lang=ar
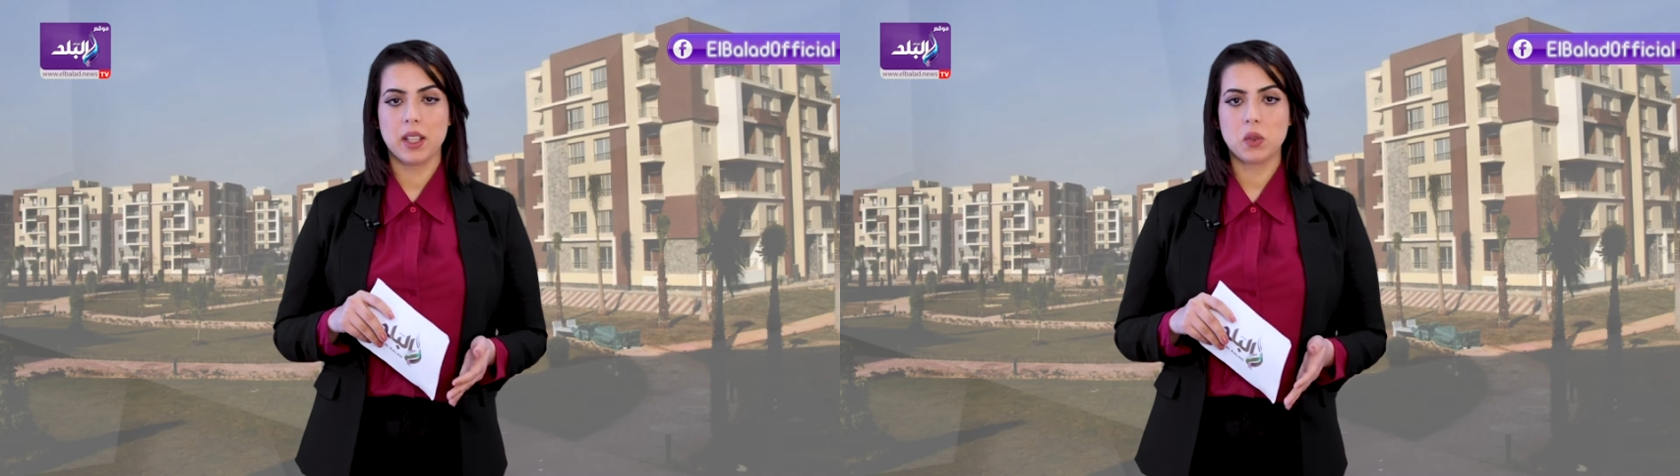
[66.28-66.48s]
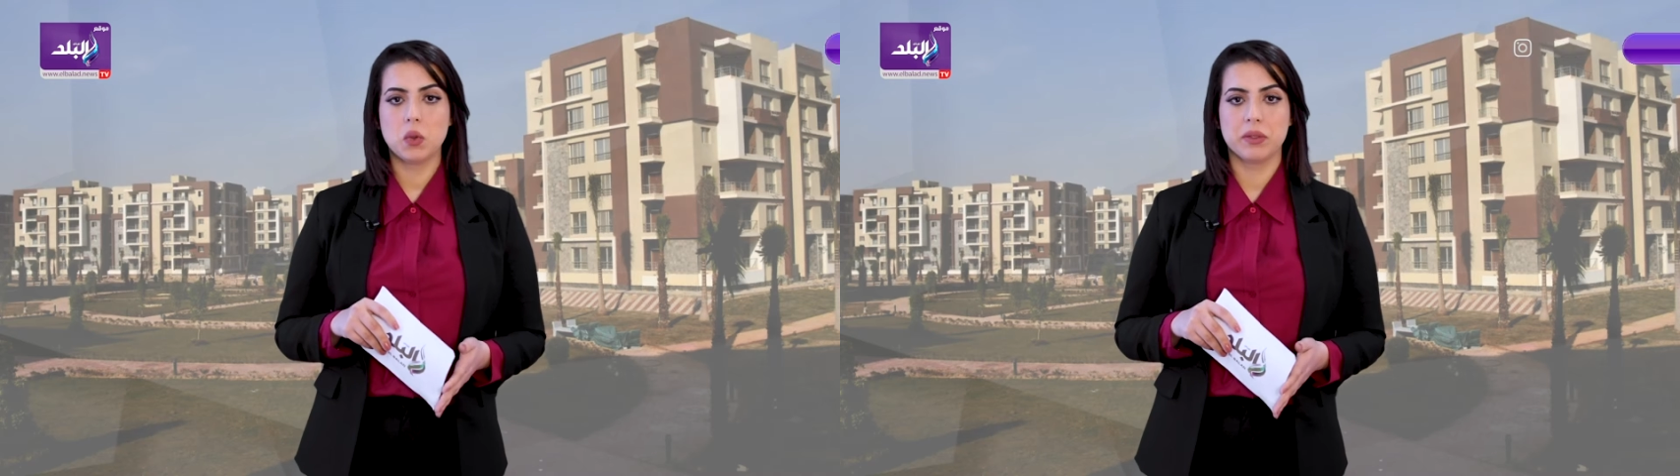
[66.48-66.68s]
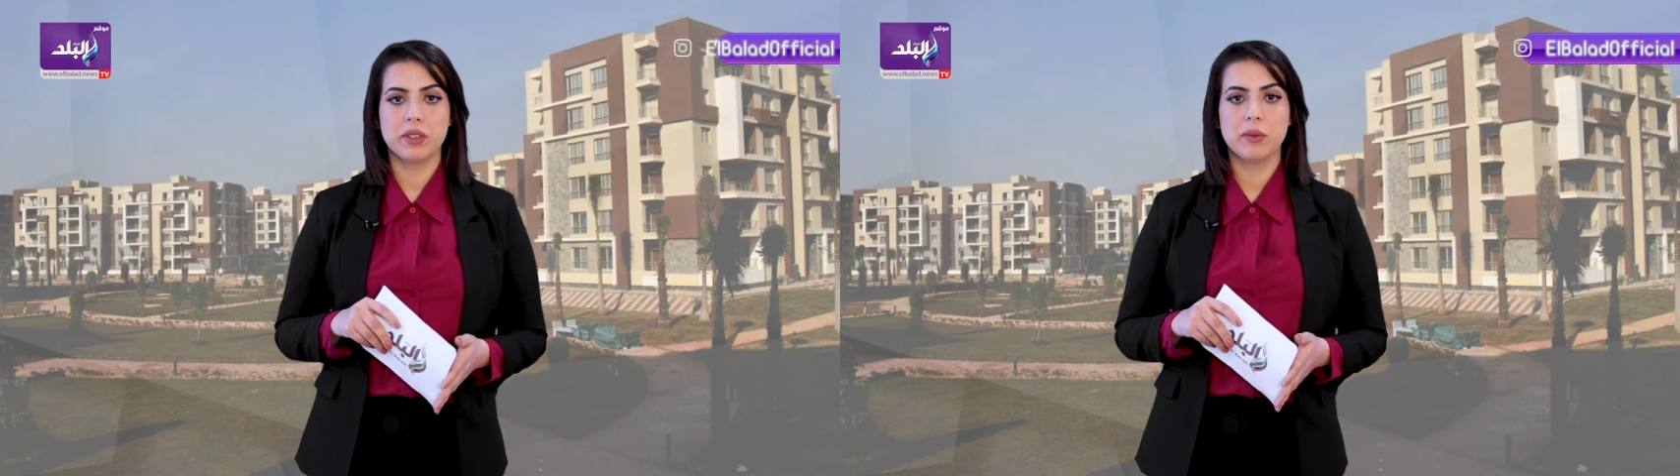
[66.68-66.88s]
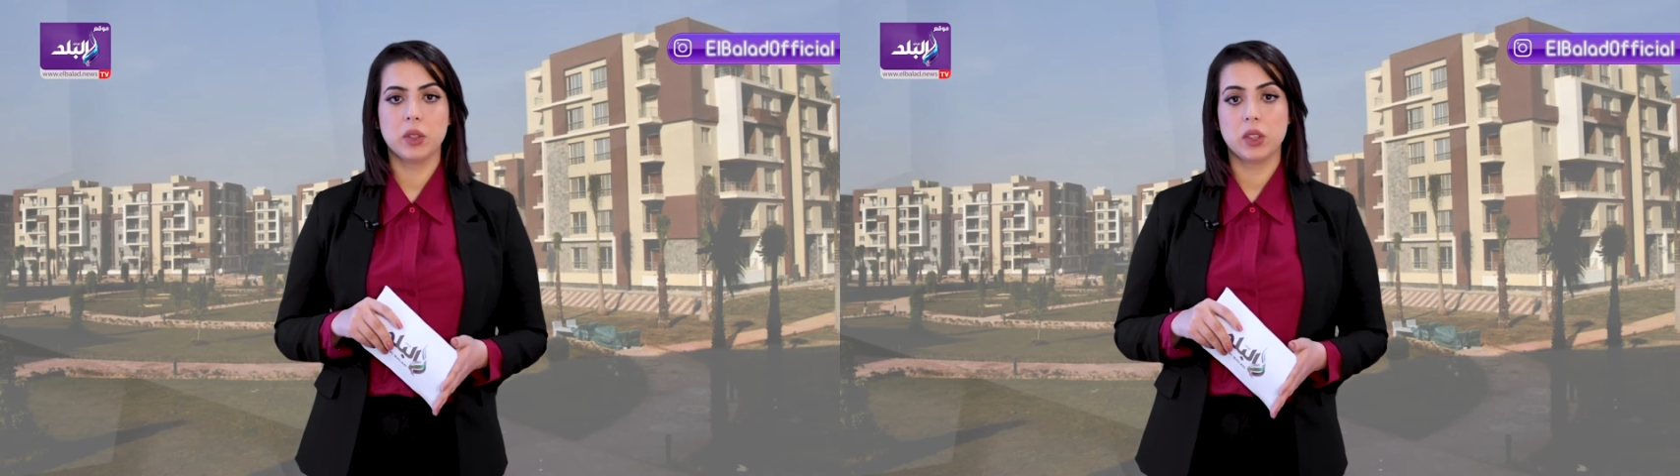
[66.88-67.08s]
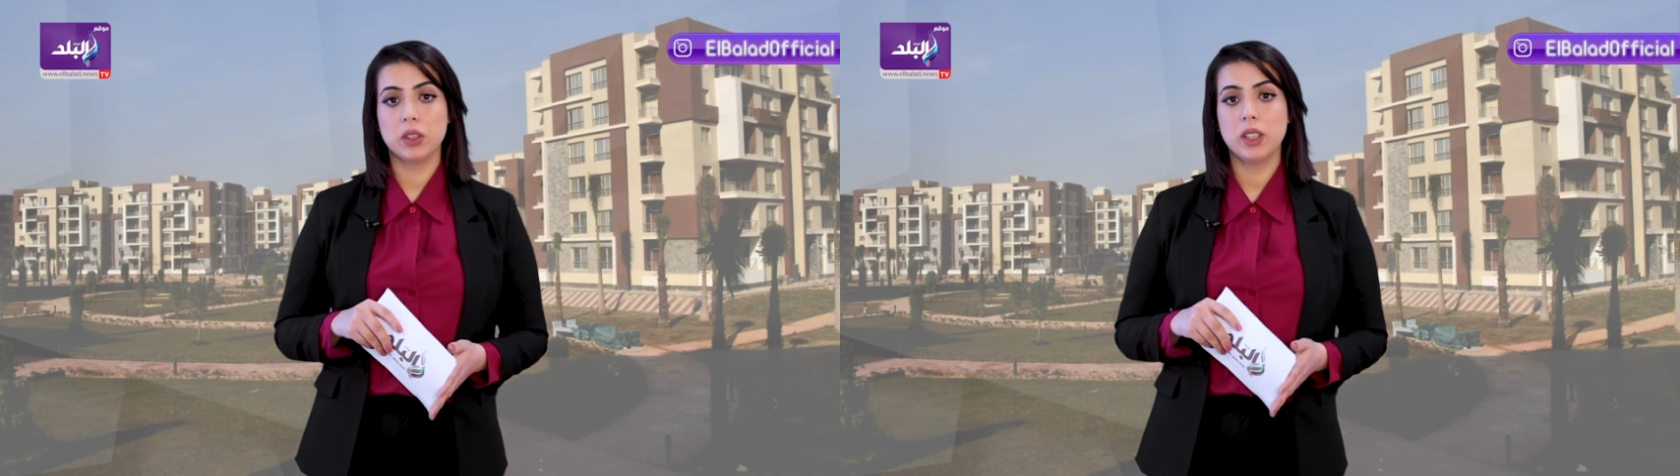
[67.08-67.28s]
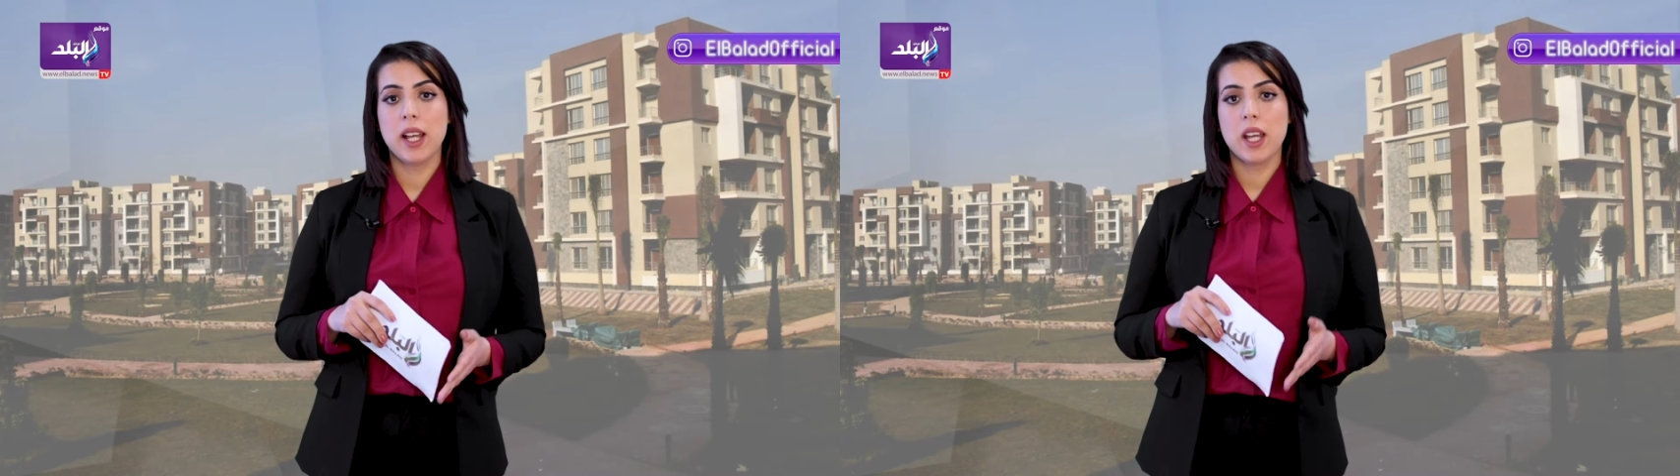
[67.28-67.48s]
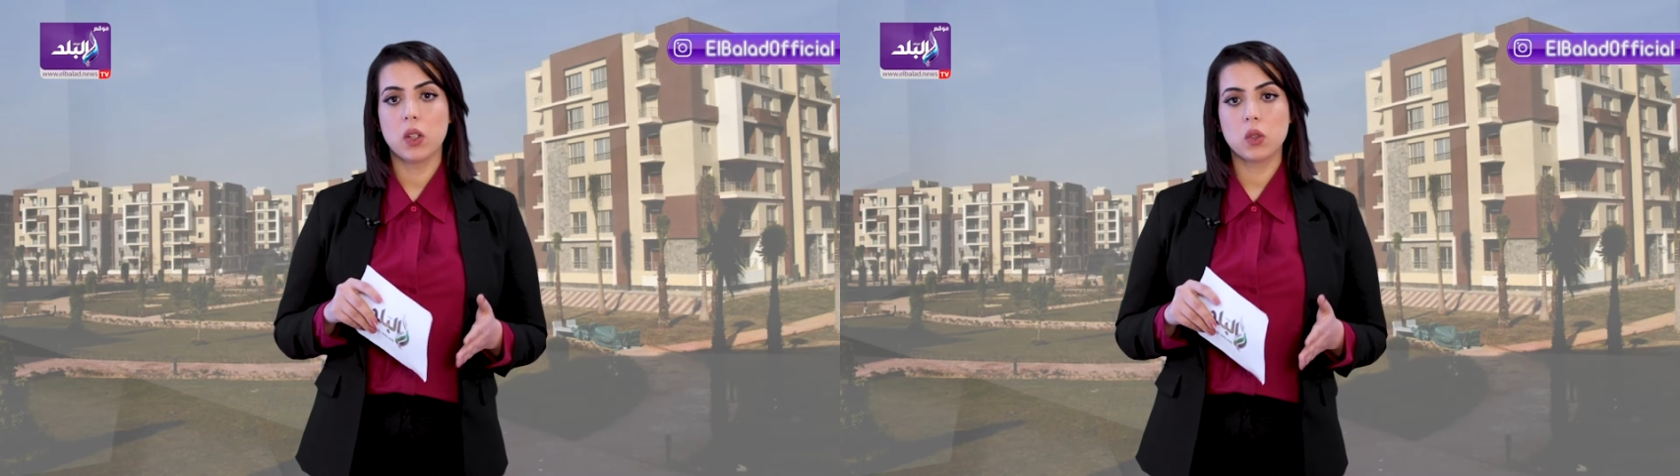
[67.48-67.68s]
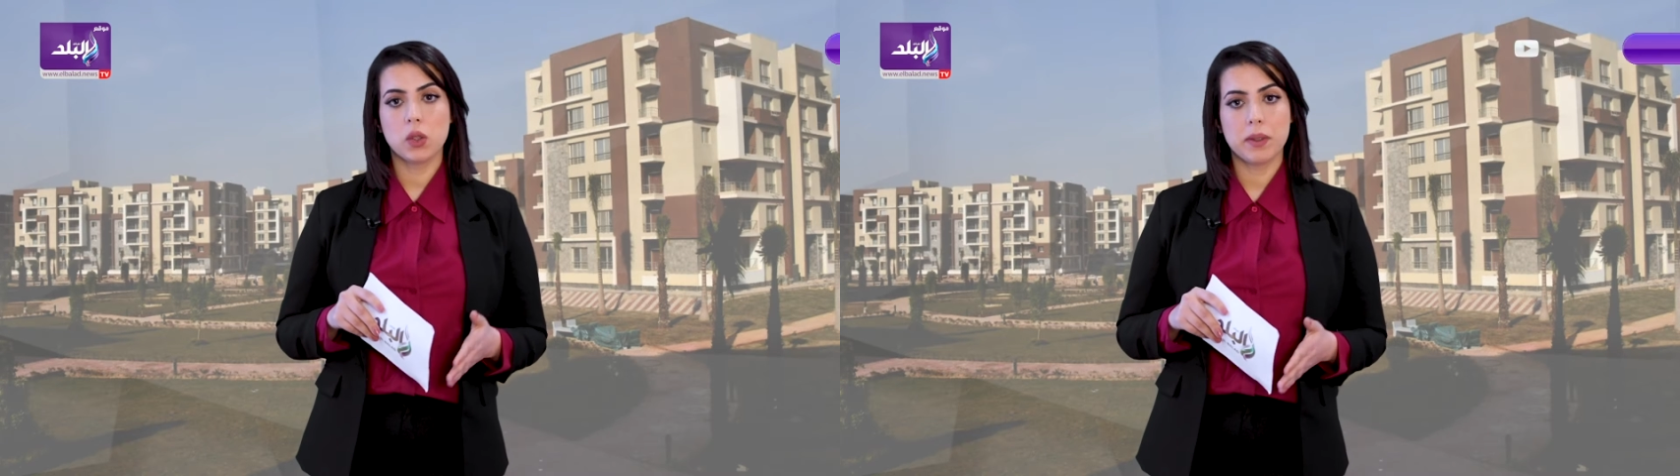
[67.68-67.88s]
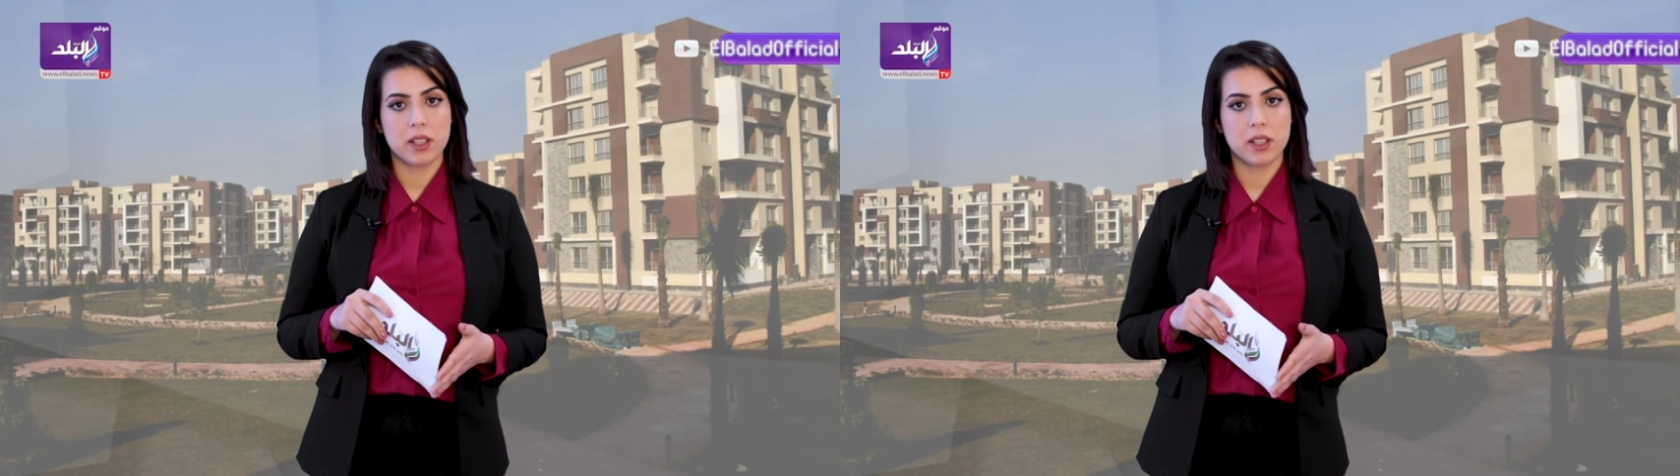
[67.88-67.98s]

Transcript: هتكون في مدن أكتوبر